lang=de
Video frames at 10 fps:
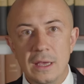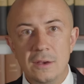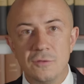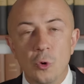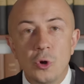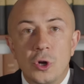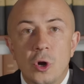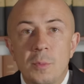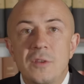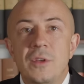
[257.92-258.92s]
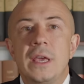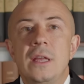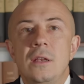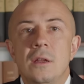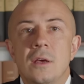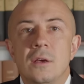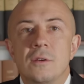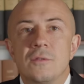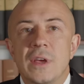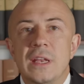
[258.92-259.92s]
Wo kommen wir hin,
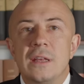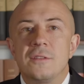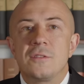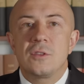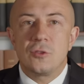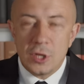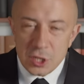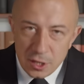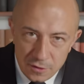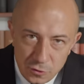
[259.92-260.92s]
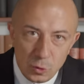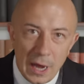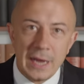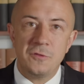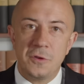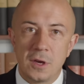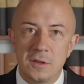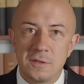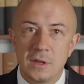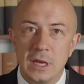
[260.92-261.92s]
wenn es Deutschland so einfach
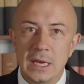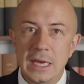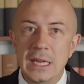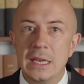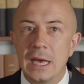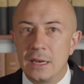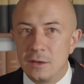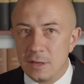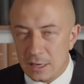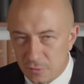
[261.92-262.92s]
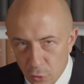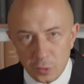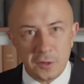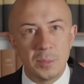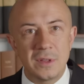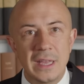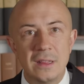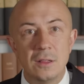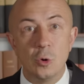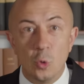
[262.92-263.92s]
ist, in eine, eine Wohnung zu
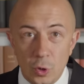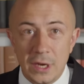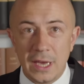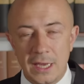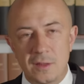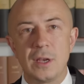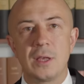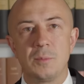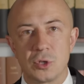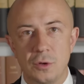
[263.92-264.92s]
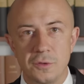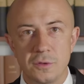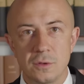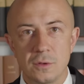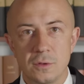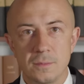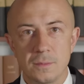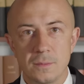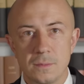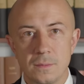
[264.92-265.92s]
betreten ohne richterlichen Beschluss.
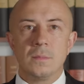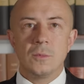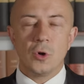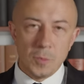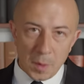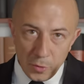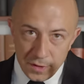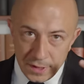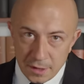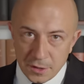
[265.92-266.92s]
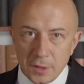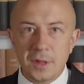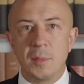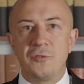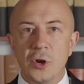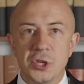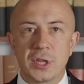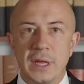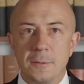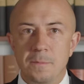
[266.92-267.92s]
Und man muss sich das Ganze mal
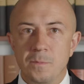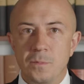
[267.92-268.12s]
vorstellen.